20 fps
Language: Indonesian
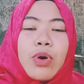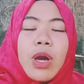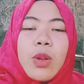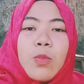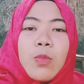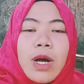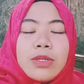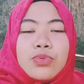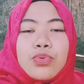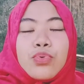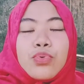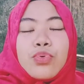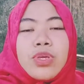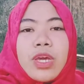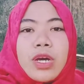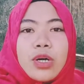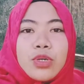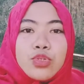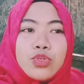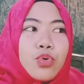
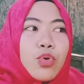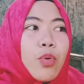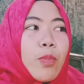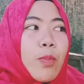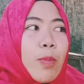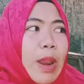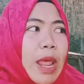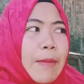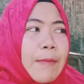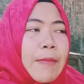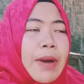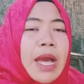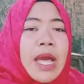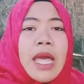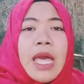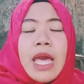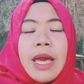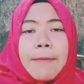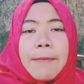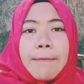waktu yang cukup lama.
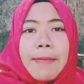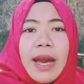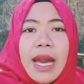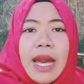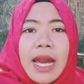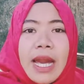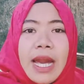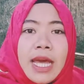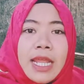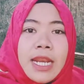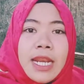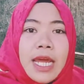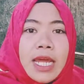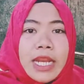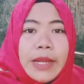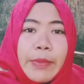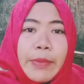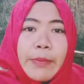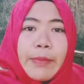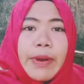Bahkan
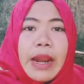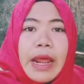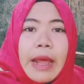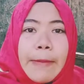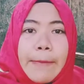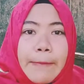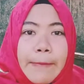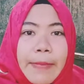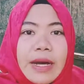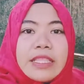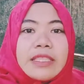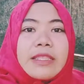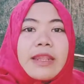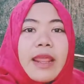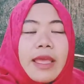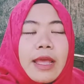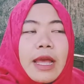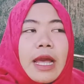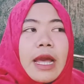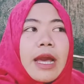ada beberapa
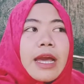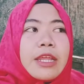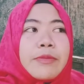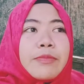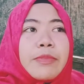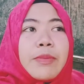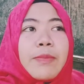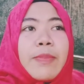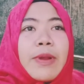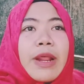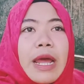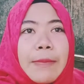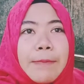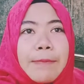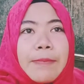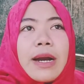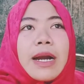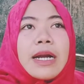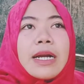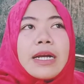tre, eh, ada
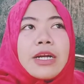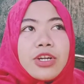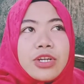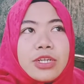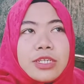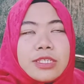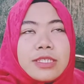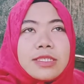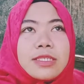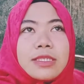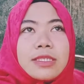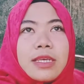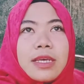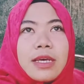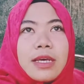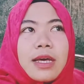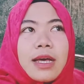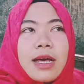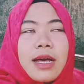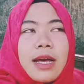beberapa girls
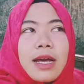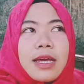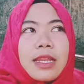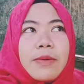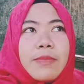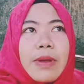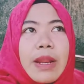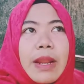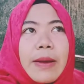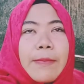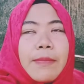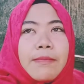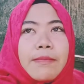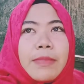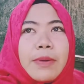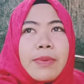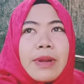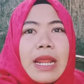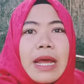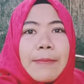ada
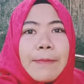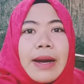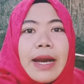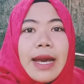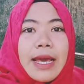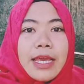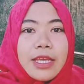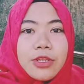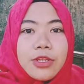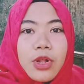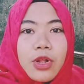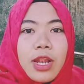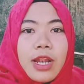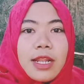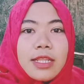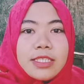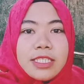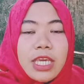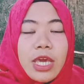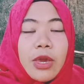beberapa idol
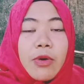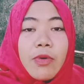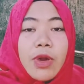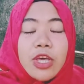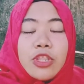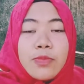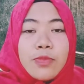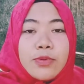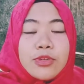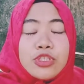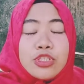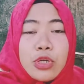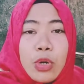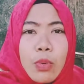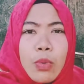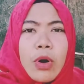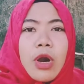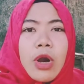cewek ataupun cowok